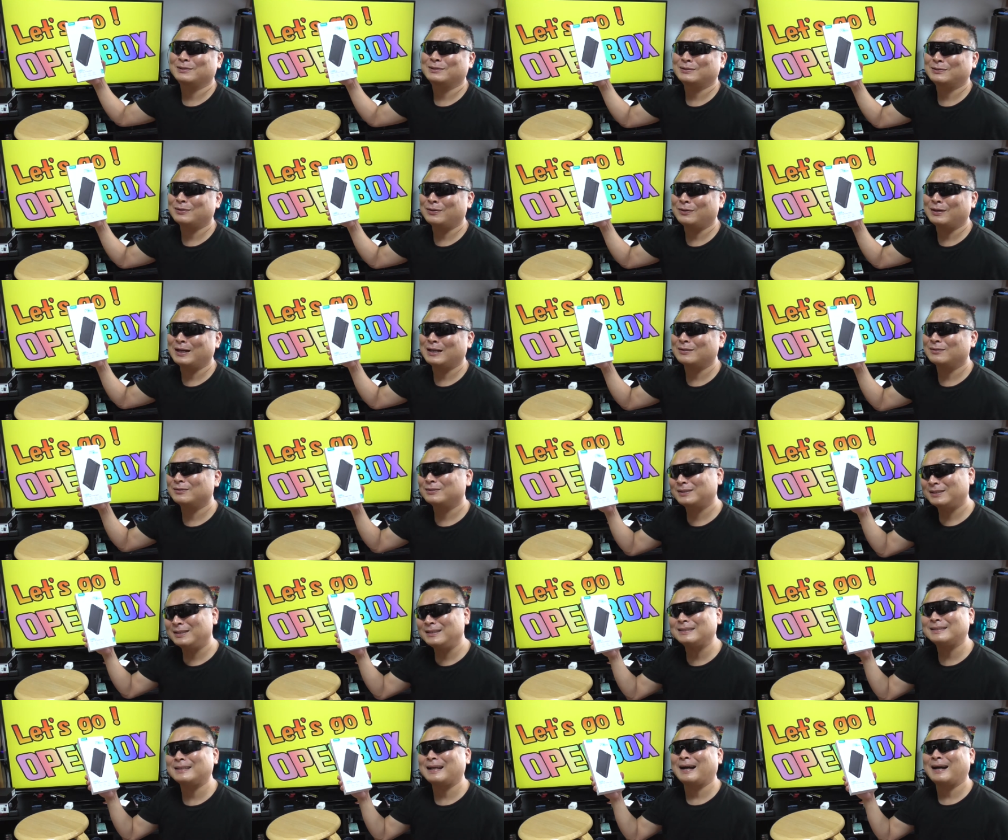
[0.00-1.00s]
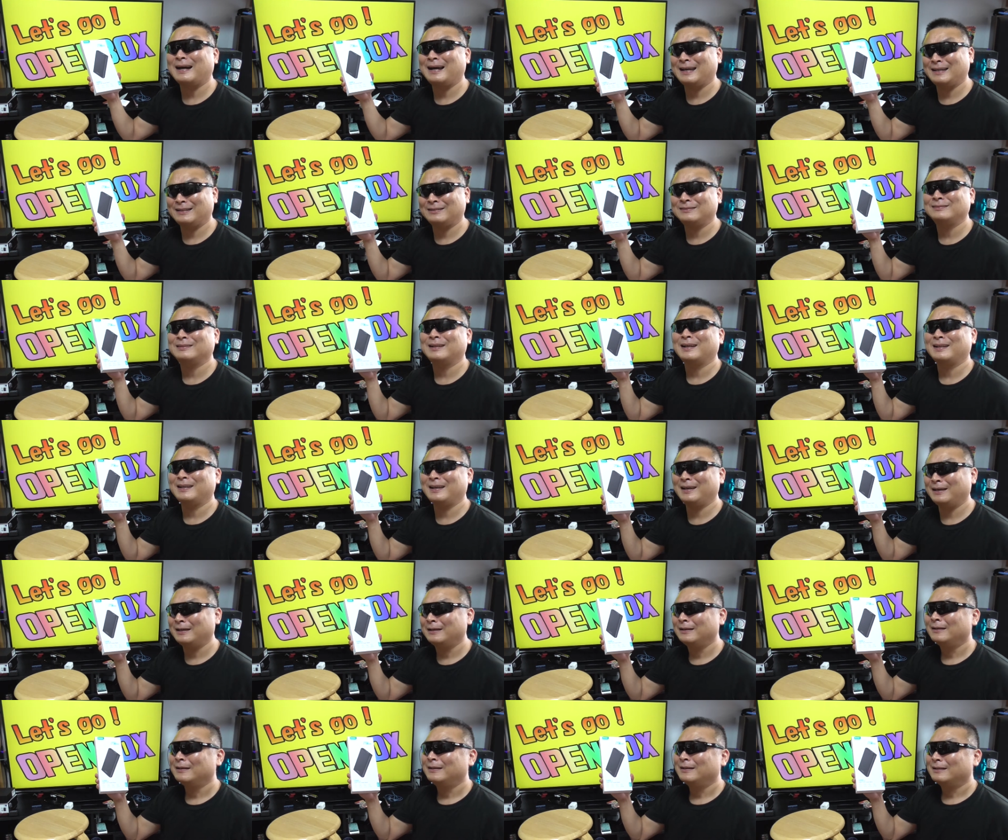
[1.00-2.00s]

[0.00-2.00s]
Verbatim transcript: るとあの審査が入るんだね